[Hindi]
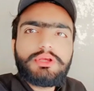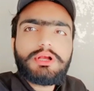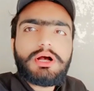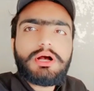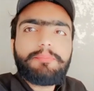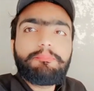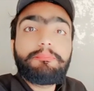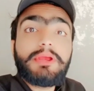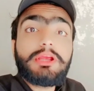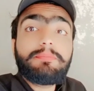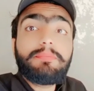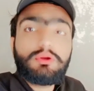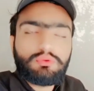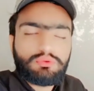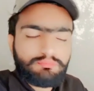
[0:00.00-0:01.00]
का बैक बेन
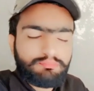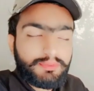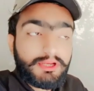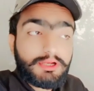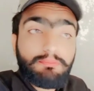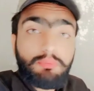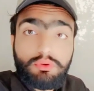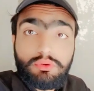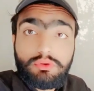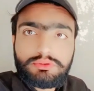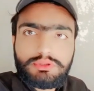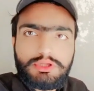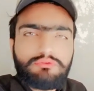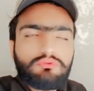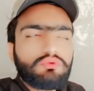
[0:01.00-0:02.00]
हो बैक बोन होते हैं
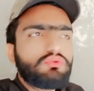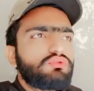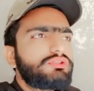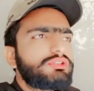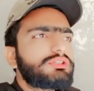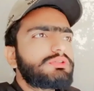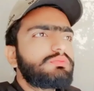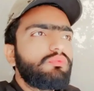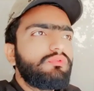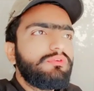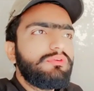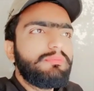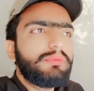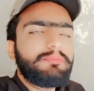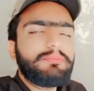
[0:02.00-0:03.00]
वो जिस मूवी
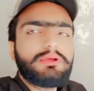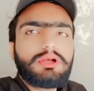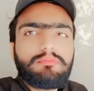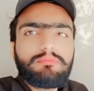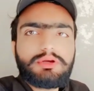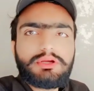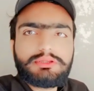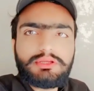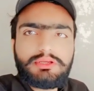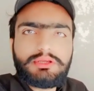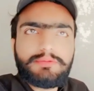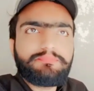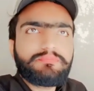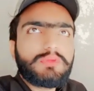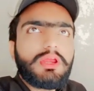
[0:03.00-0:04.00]
में भी काम करते हैं ना
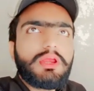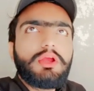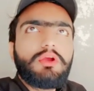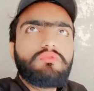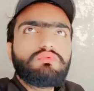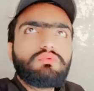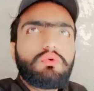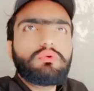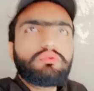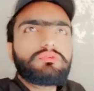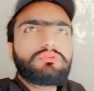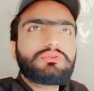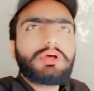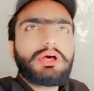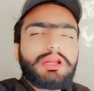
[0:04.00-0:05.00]
वो
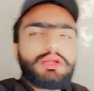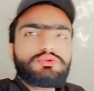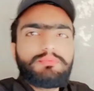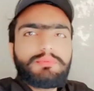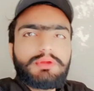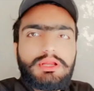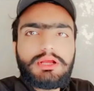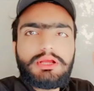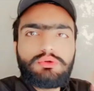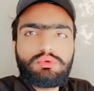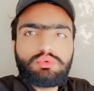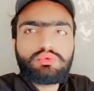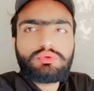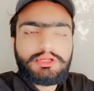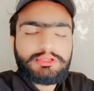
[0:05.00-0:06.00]
सारा जो मिला है लूट
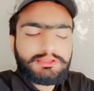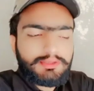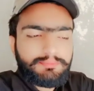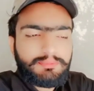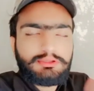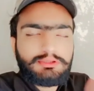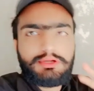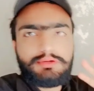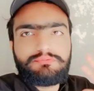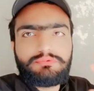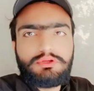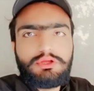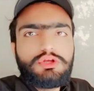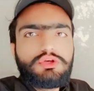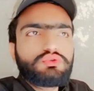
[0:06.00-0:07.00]
लेते हैं अपनी तरफ
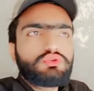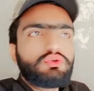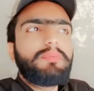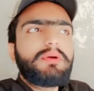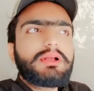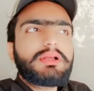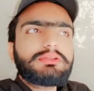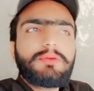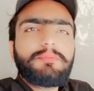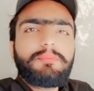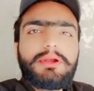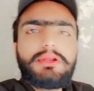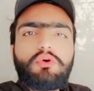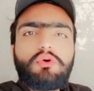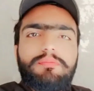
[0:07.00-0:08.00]
सो पंकज त्रिपाठी
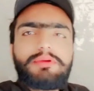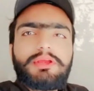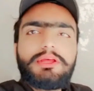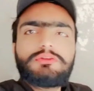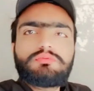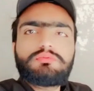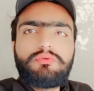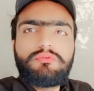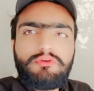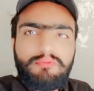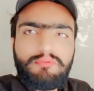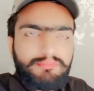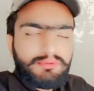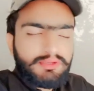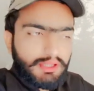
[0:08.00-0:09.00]
होप के इस मूवी में
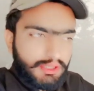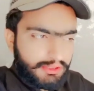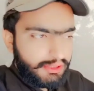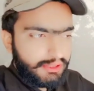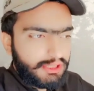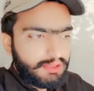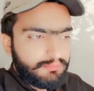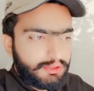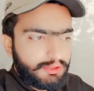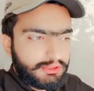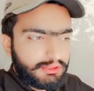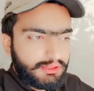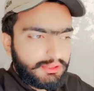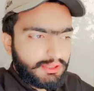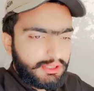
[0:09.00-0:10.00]
भी ऐसा ही काम करते
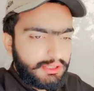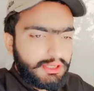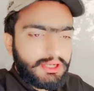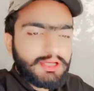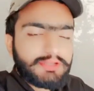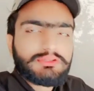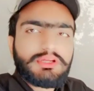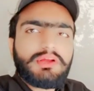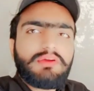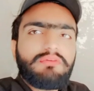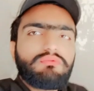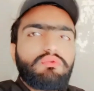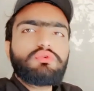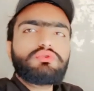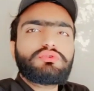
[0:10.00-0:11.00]
नजर आ रहे हैं खास करके
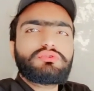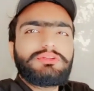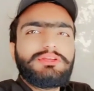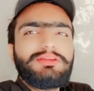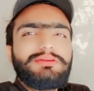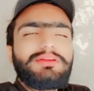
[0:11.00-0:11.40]
वो जो सीन